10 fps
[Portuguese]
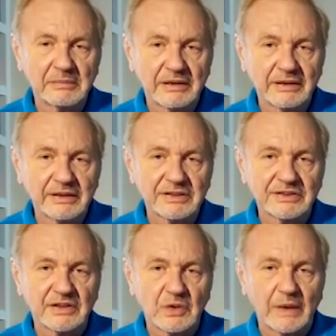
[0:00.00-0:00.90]
Os
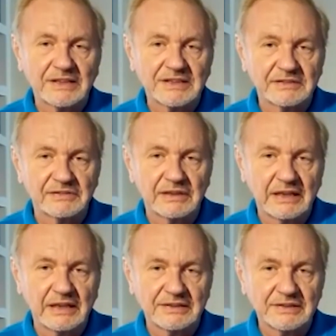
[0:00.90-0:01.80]
americanos são bem
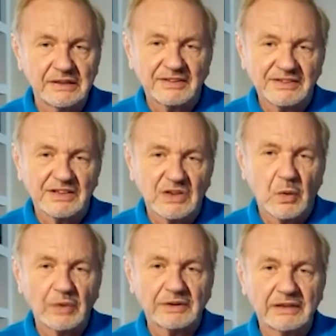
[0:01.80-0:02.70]
civilizados.
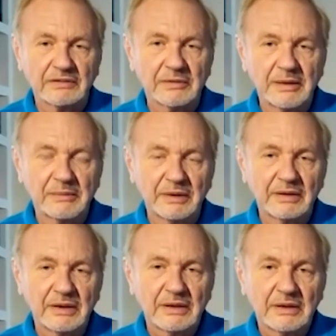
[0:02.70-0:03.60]
Esta é uma
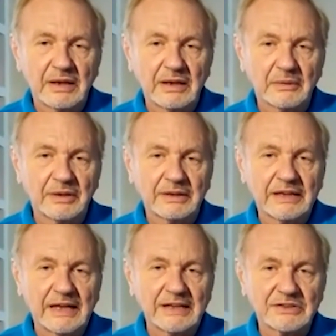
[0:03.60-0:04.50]
citação, lembro que um
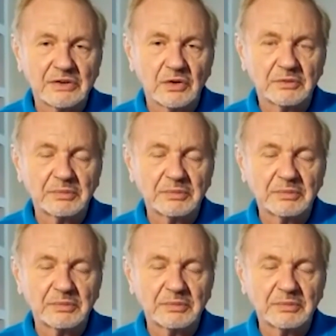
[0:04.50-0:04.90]
dos caras me